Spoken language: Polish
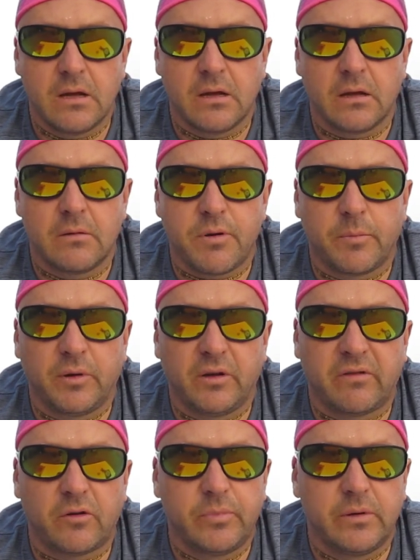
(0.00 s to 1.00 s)
E,
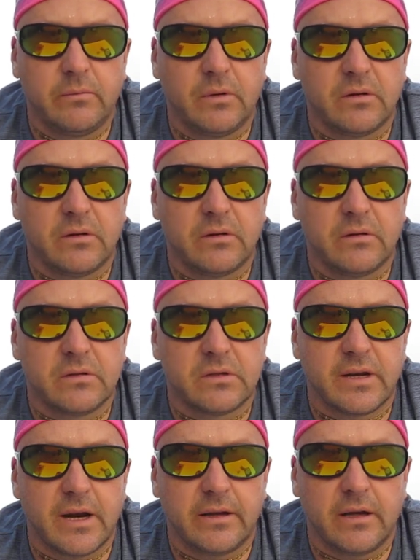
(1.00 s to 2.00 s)
proponowałbym e,
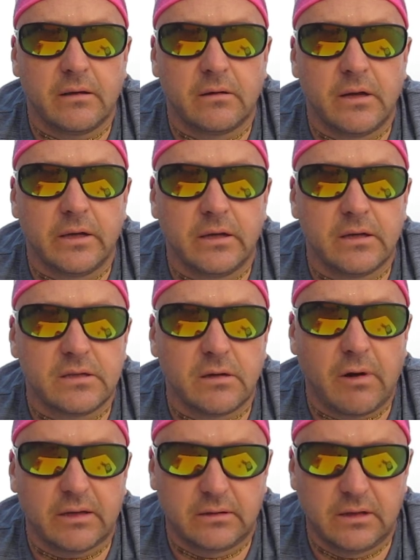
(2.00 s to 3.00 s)
z rana lekkie
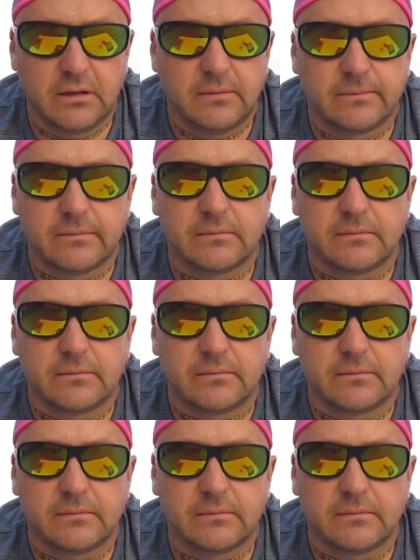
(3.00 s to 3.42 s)
sałatki,